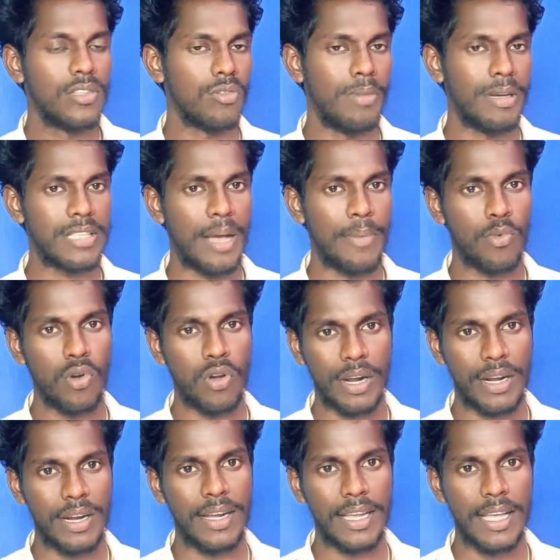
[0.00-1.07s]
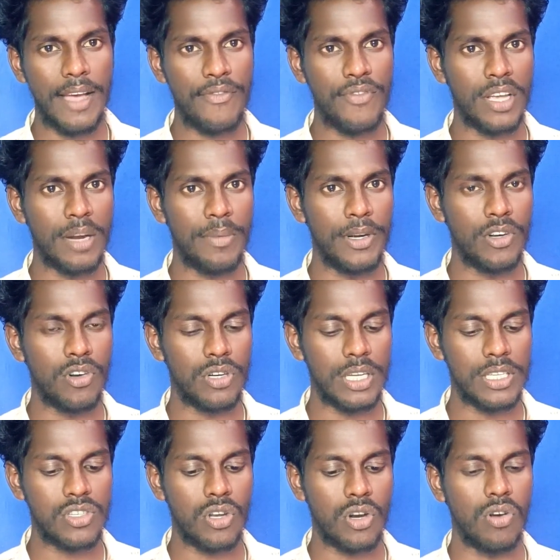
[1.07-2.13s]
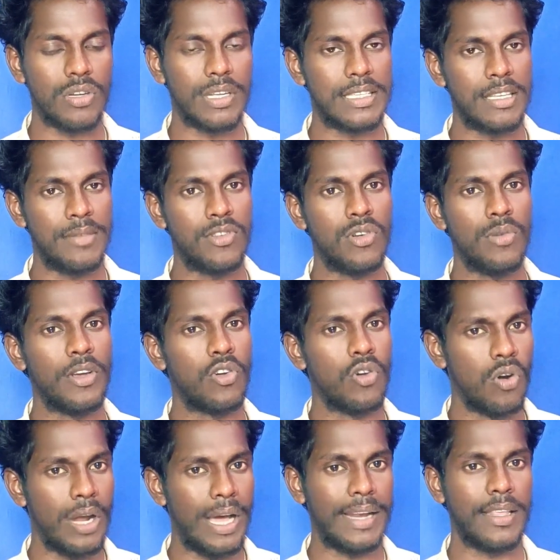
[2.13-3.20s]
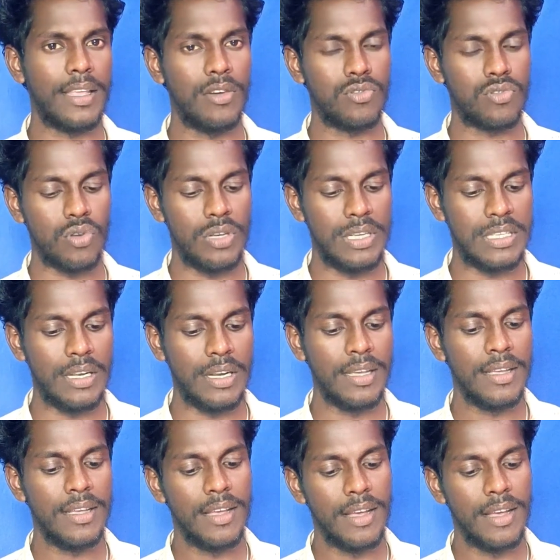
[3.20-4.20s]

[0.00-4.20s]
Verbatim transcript: तो बस आपको करना क्या है फिंगरप्रिंट को टच करो और किसी भी जो भी कॉल आ रही है उसको ईजिली